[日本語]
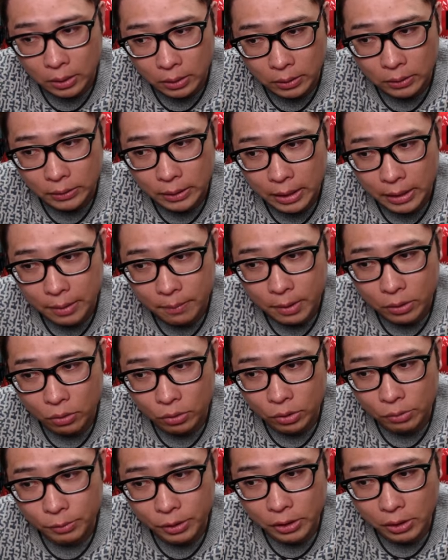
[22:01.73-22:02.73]
うん、なんでまあどっ
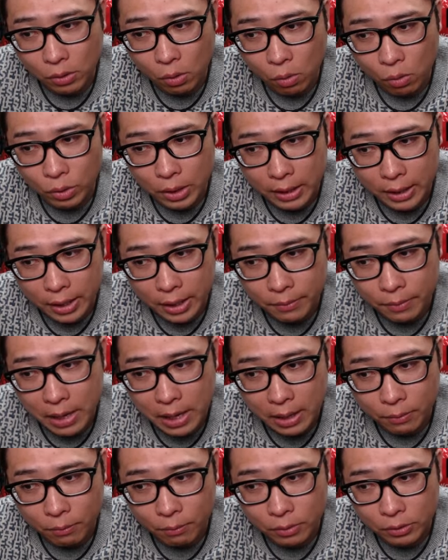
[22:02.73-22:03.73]
ちみちここの辺り
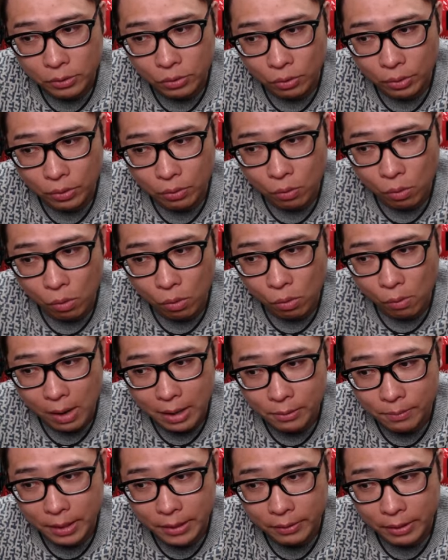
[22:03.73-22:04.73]
はんここ割
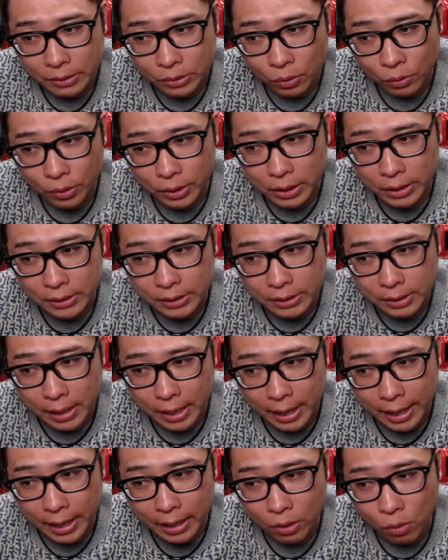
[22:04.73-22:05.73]
るまでは損切り、
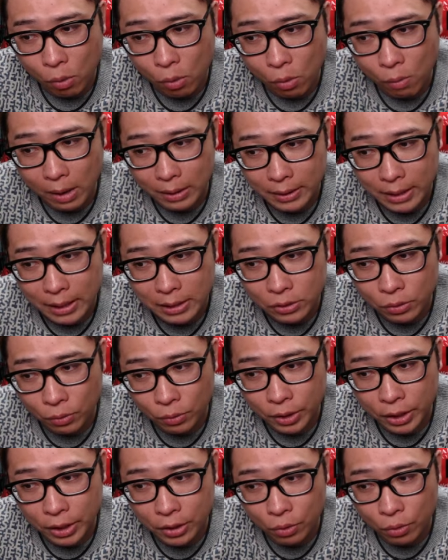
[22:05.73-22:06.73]
えー、ここ割ったら
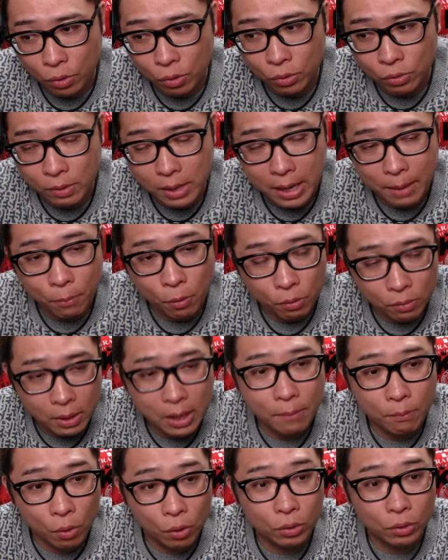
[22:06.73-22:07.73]
損切りのロングは僕
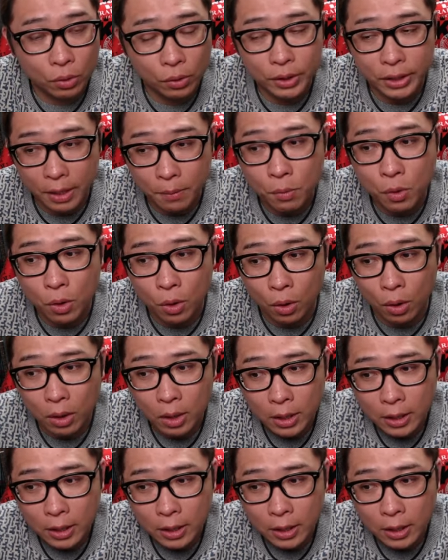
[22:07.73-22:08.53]
は持っといても